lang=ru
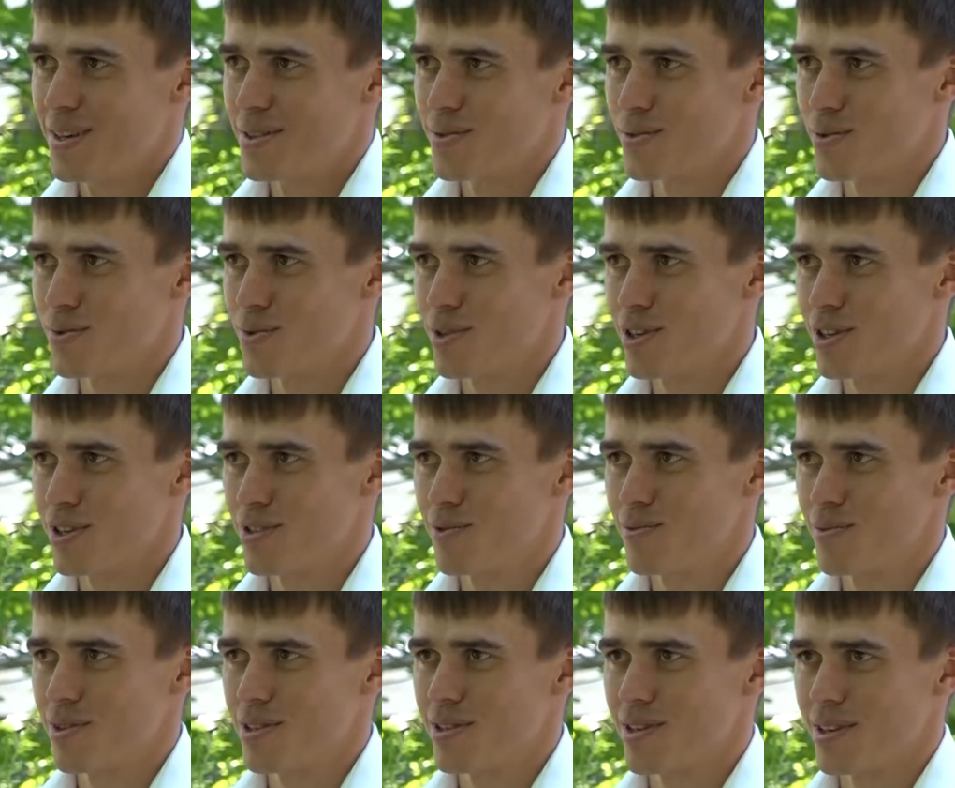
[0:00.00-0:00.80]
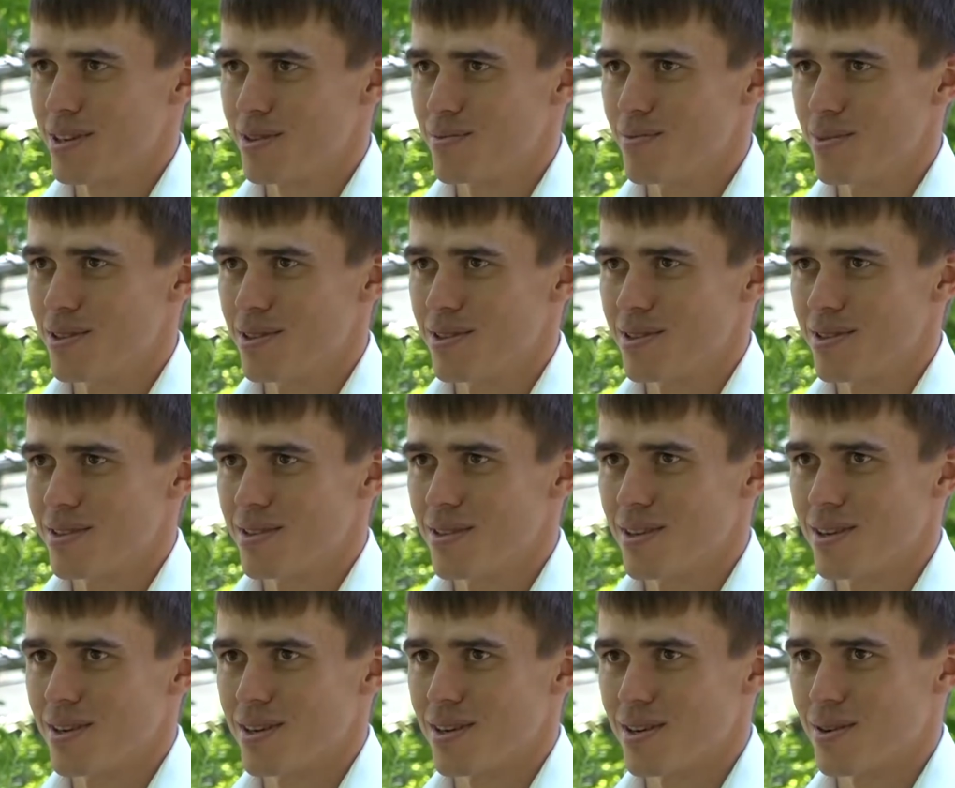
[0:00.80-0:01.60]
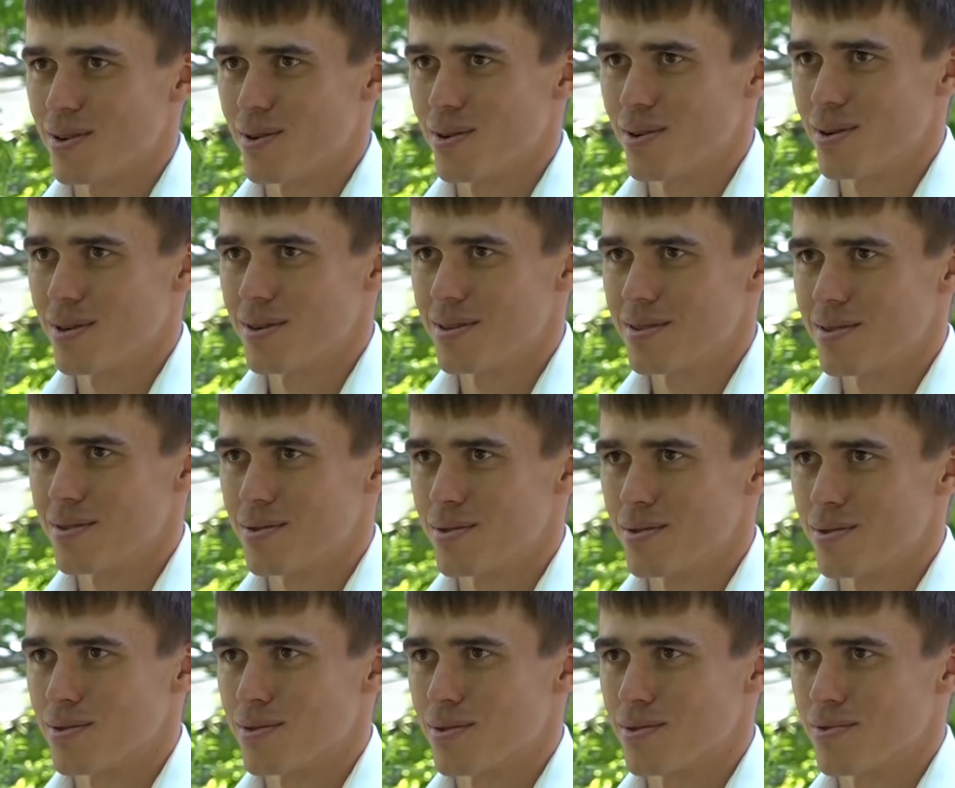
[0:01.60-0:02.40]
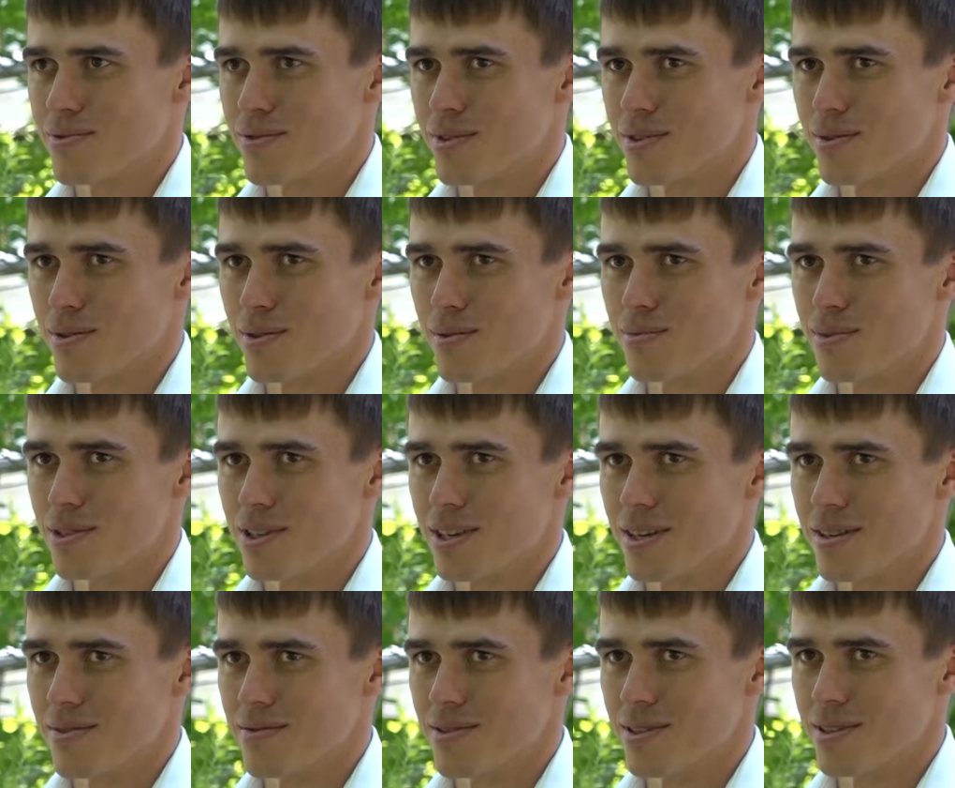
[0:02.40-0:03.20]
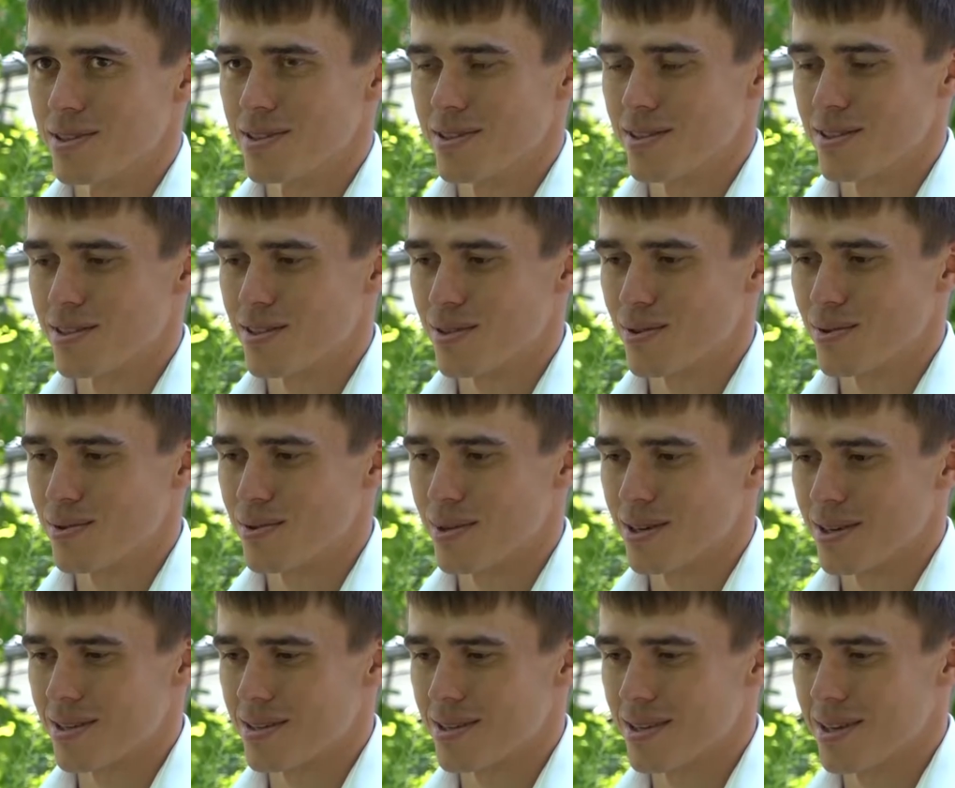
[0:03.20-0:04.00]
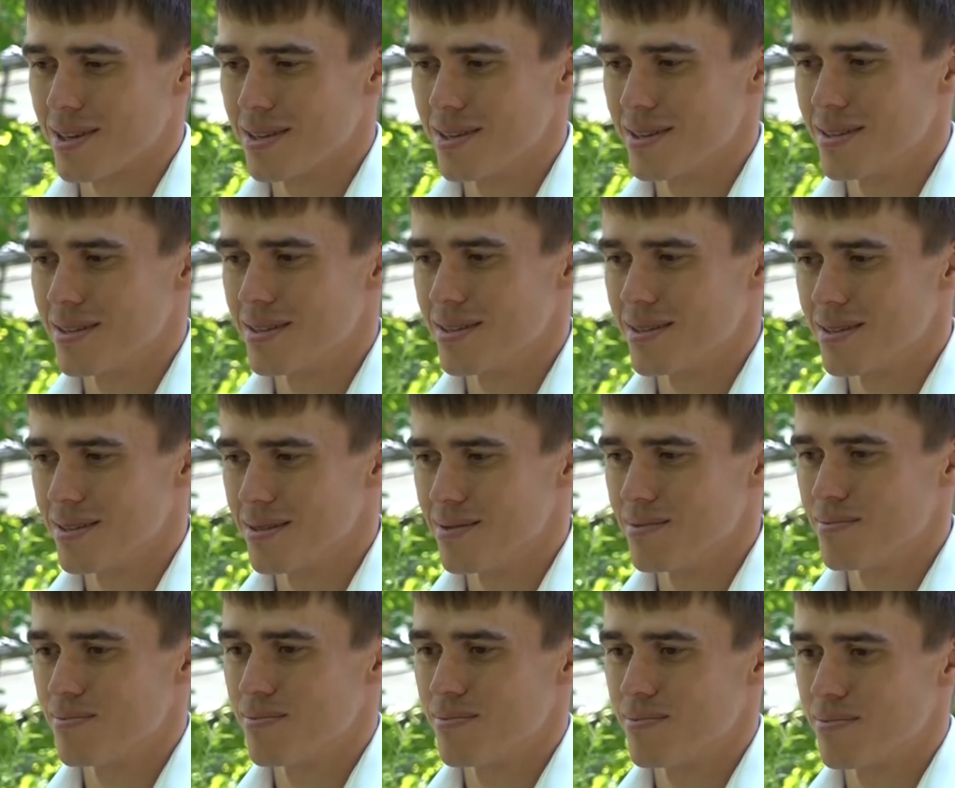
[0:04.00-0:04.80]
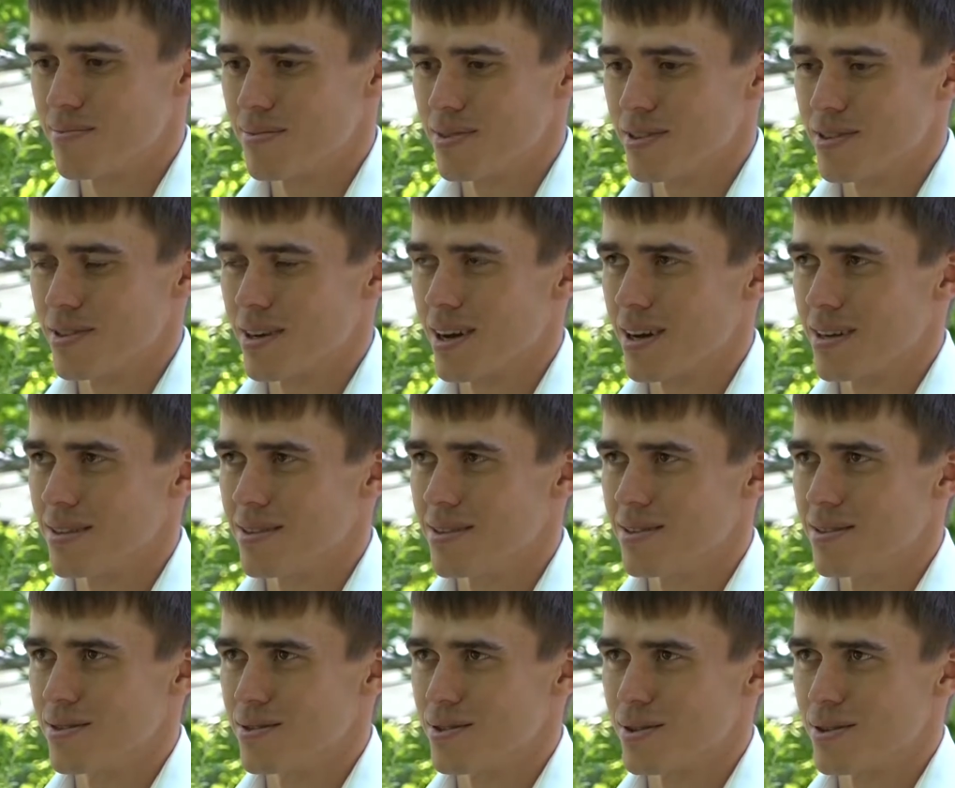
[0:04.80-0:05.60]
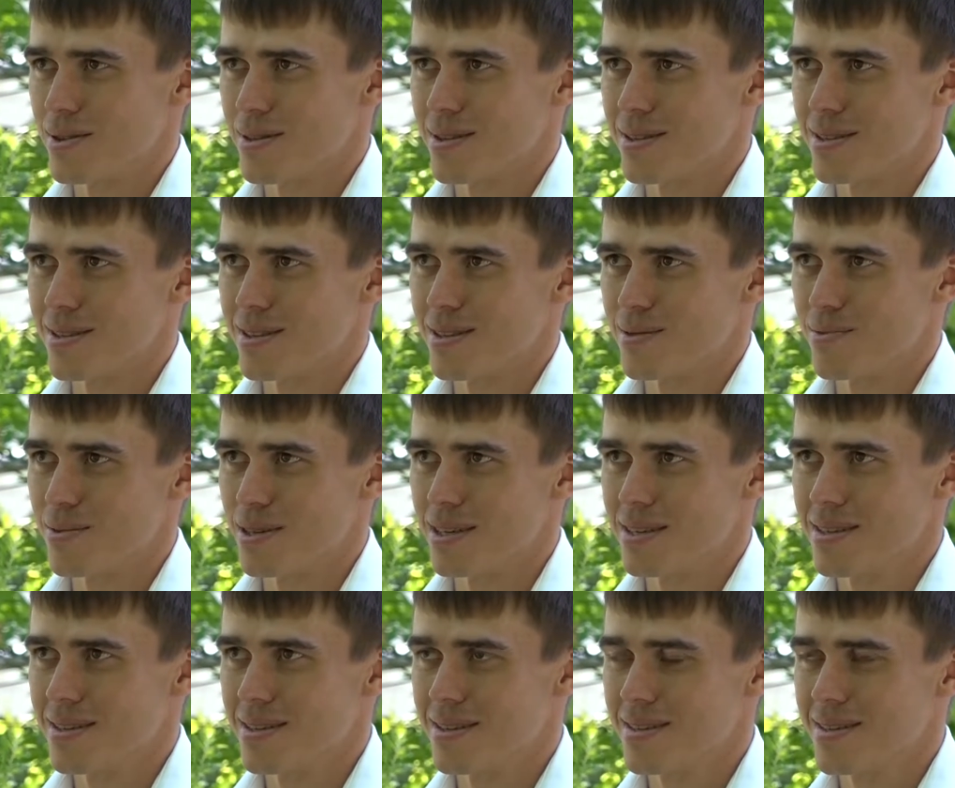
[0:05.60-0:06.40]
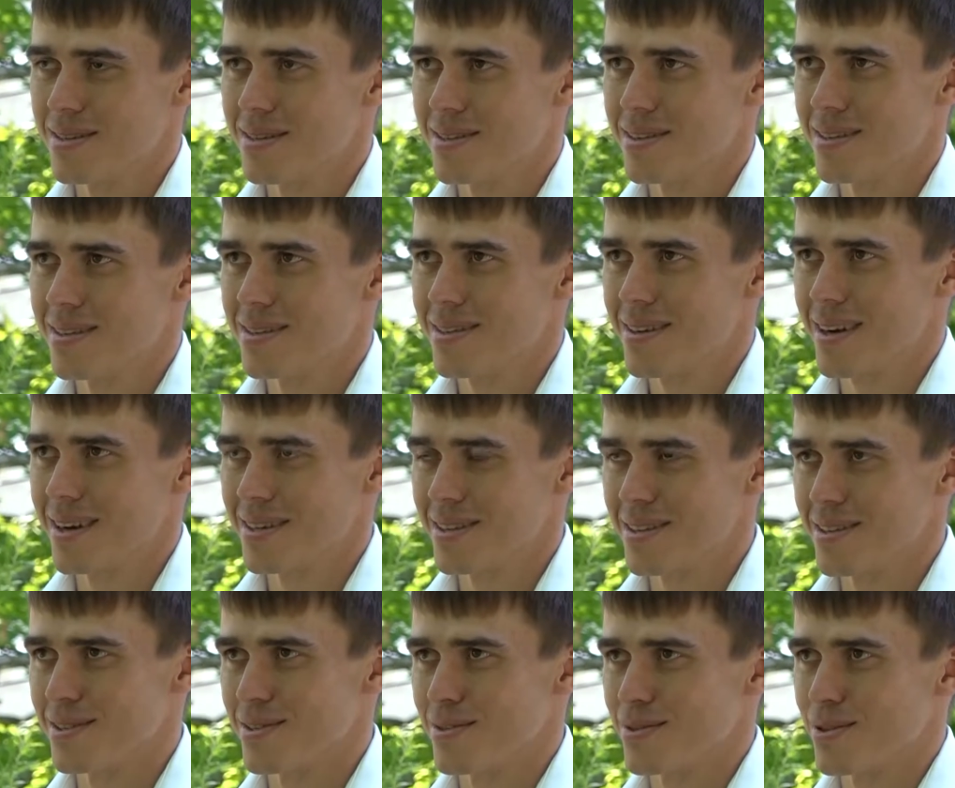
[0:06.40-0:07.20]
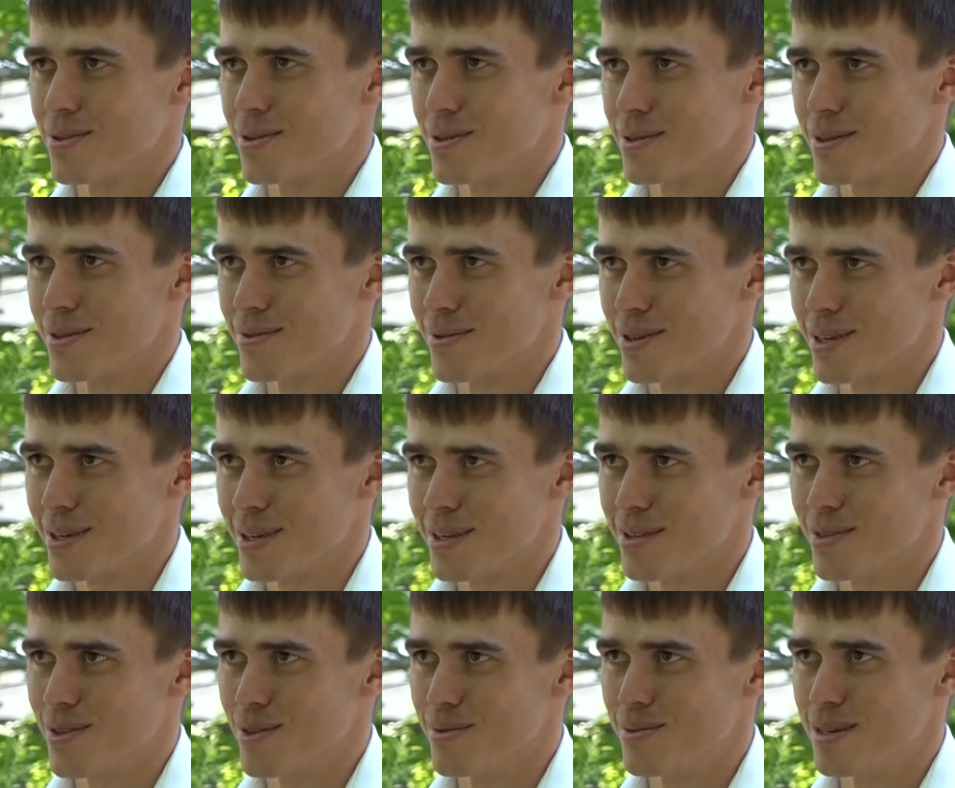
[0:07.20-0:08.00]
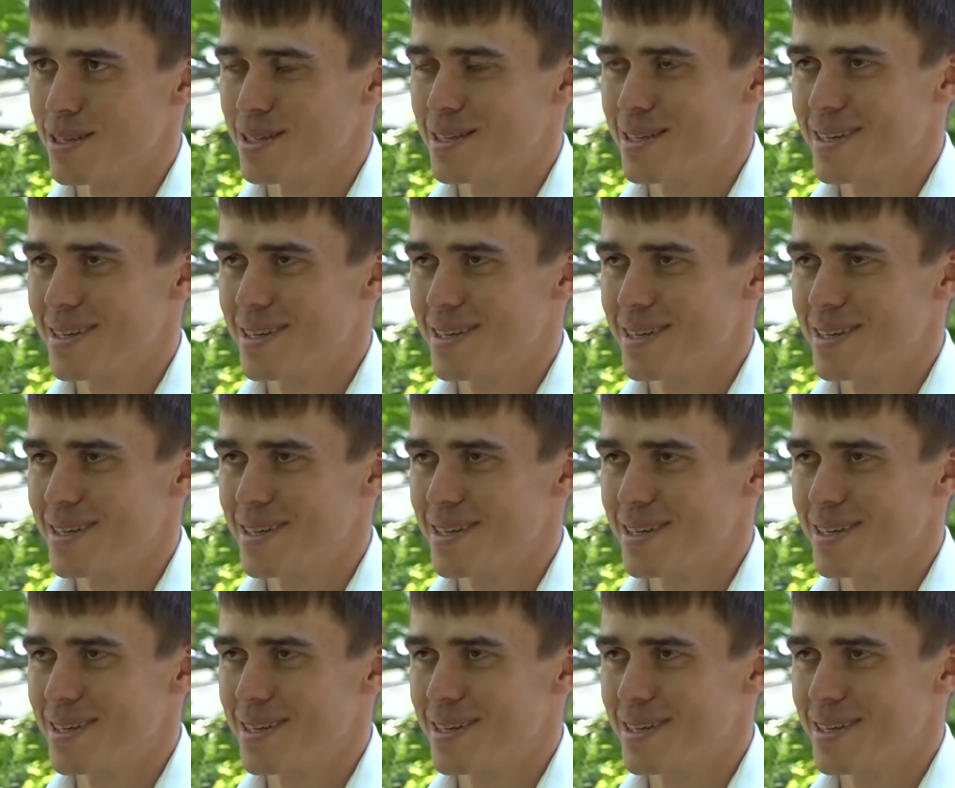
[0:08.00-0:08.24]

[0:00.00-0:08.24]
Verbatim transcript: Ну нет, Дмитрий был недалеко, то есть он всего бежал 10 секунд сзади, приходилось все равно терпеть, хотелось все равно выиграть дома.